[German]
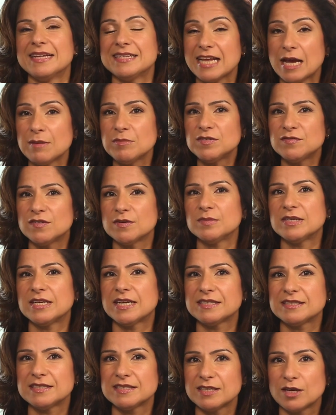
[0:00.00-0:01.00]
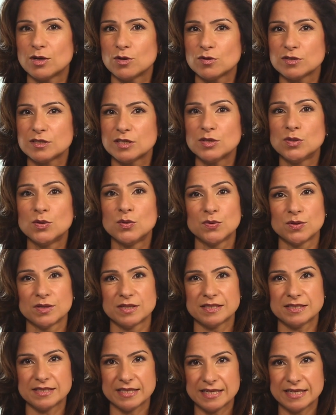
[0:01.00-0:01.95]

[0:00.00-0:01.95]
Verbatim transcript: Damit vermindert sich auch die Höhe des